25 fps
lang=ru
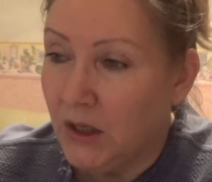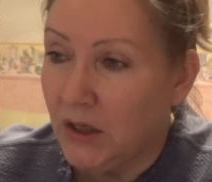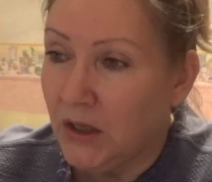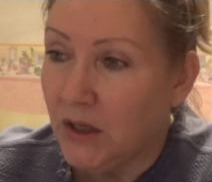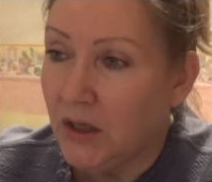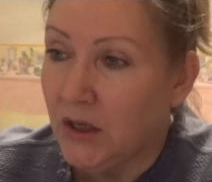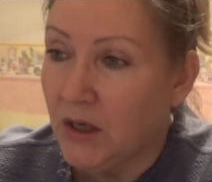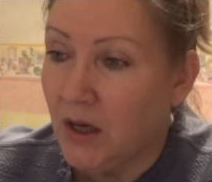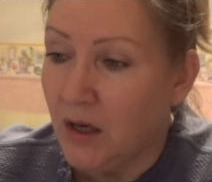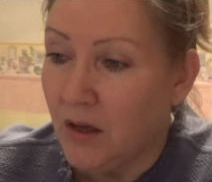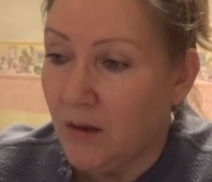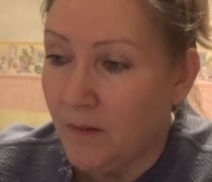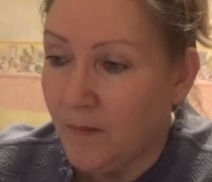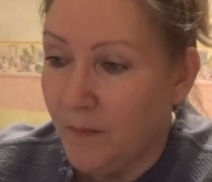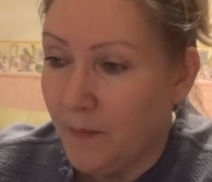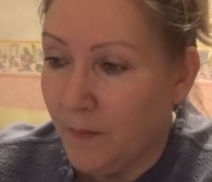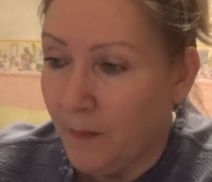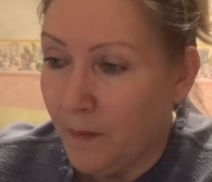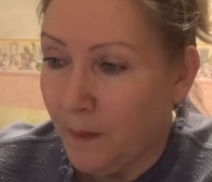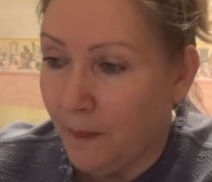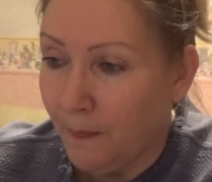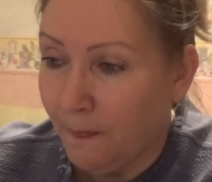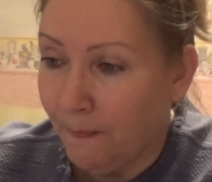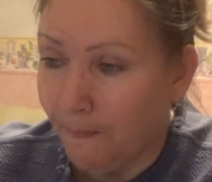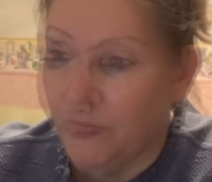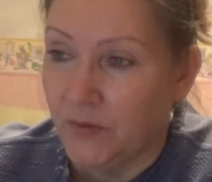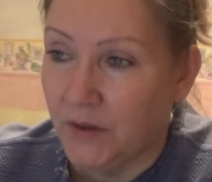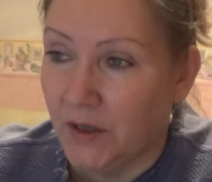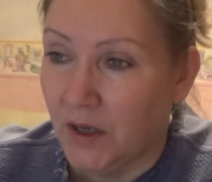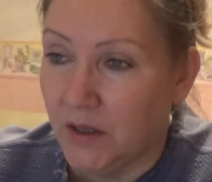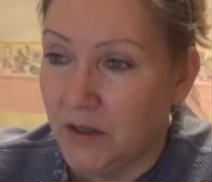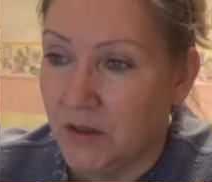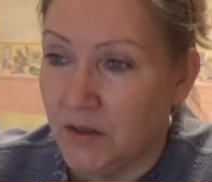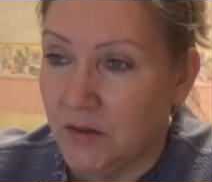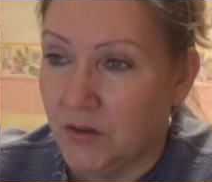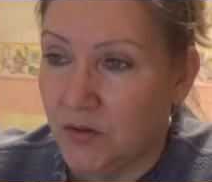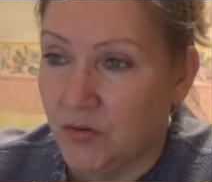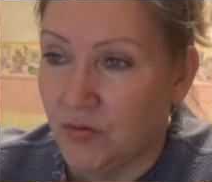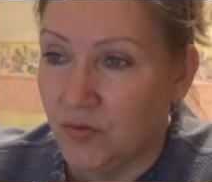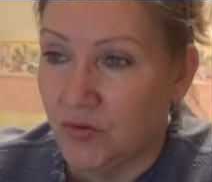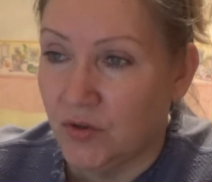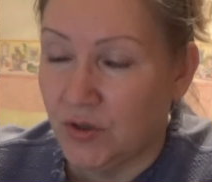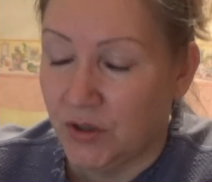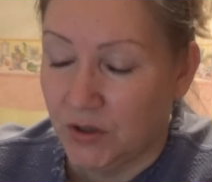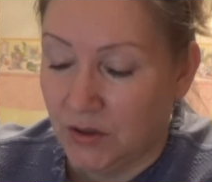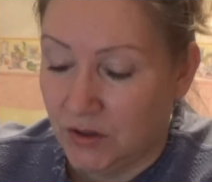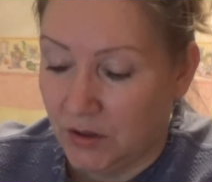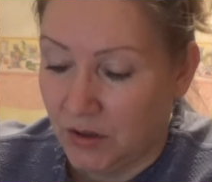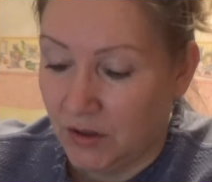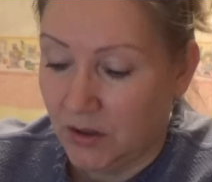я в конец
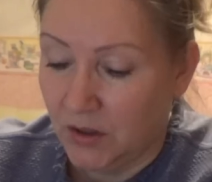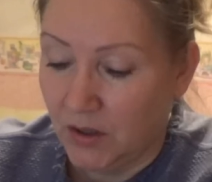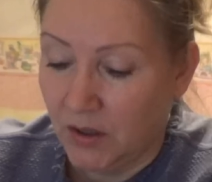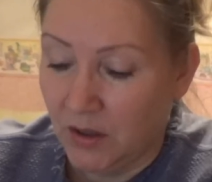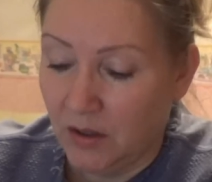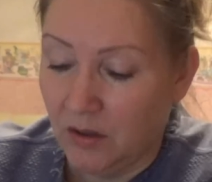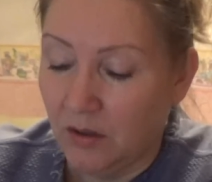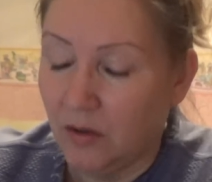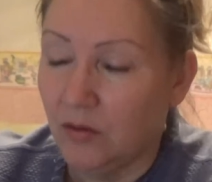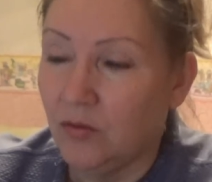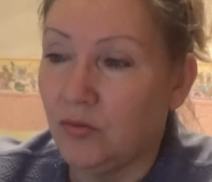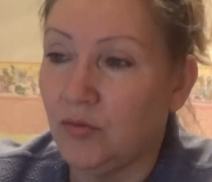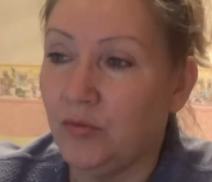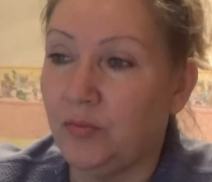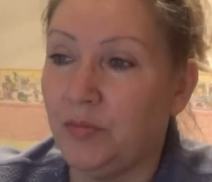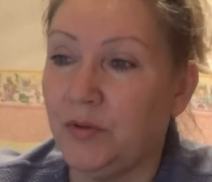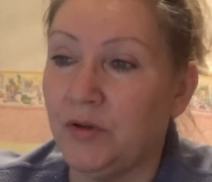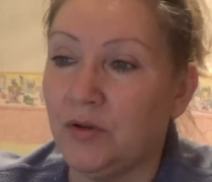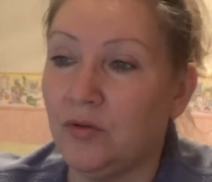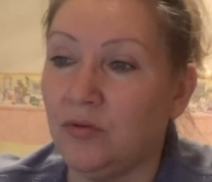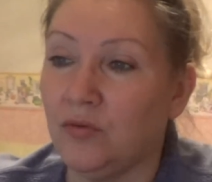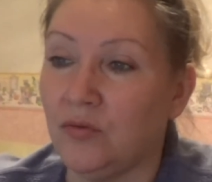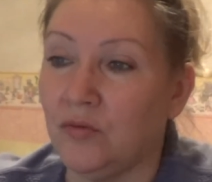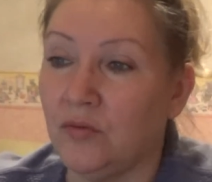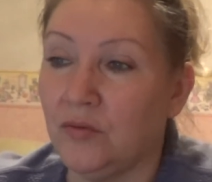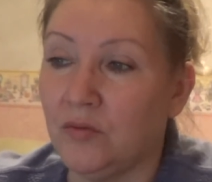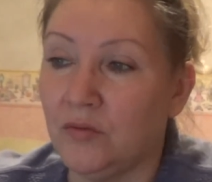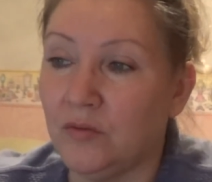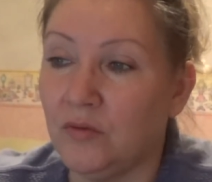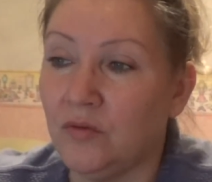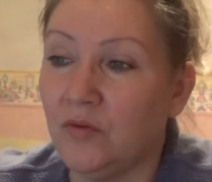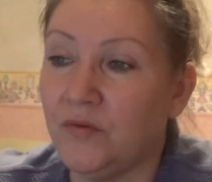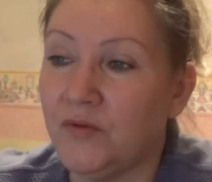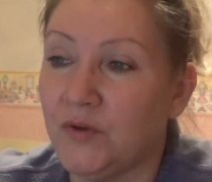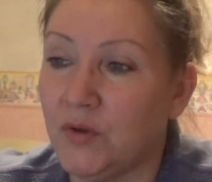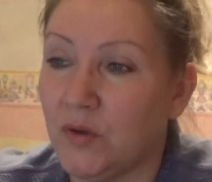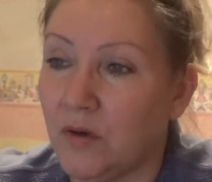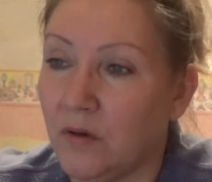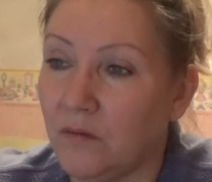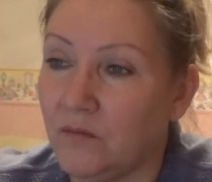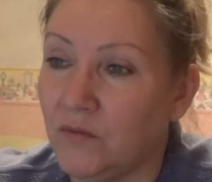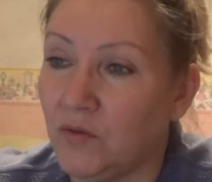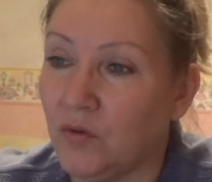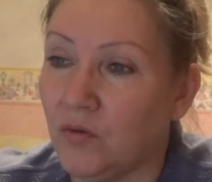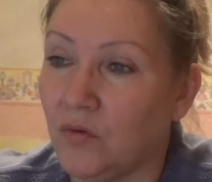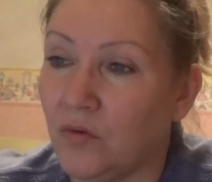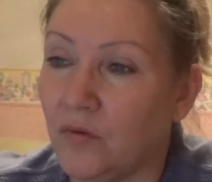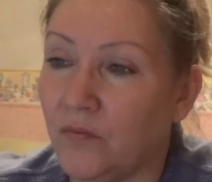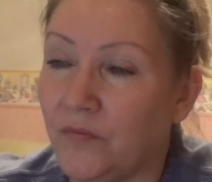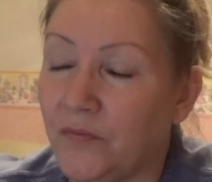сюжета уберу. Но все
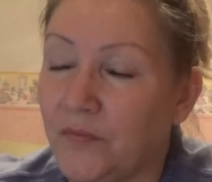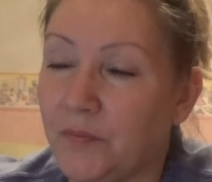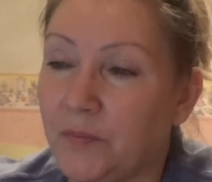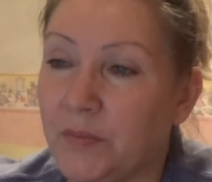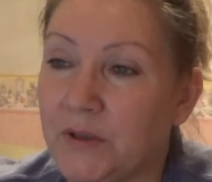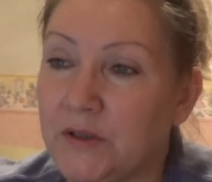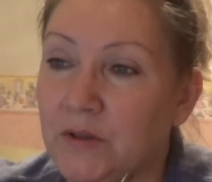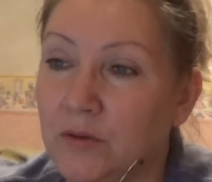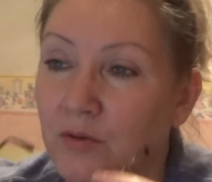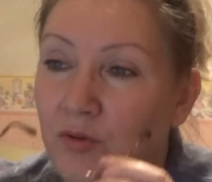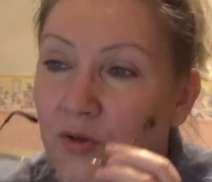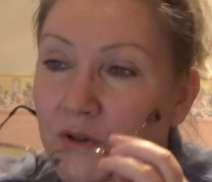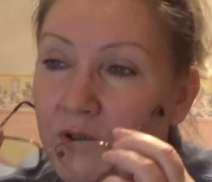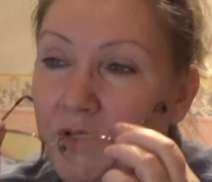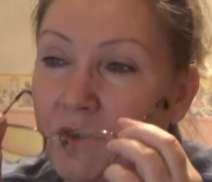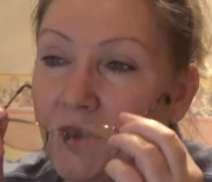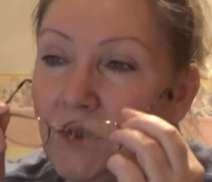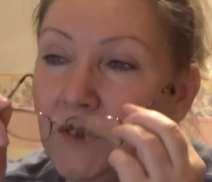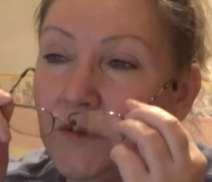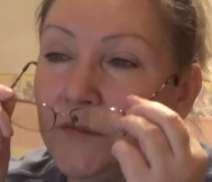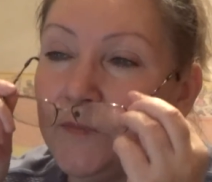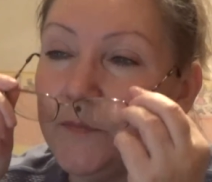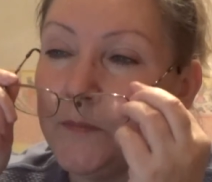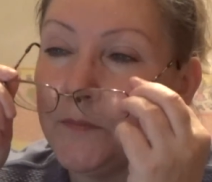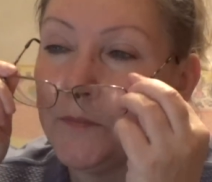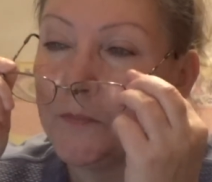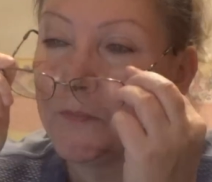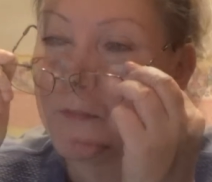равно, послушайте.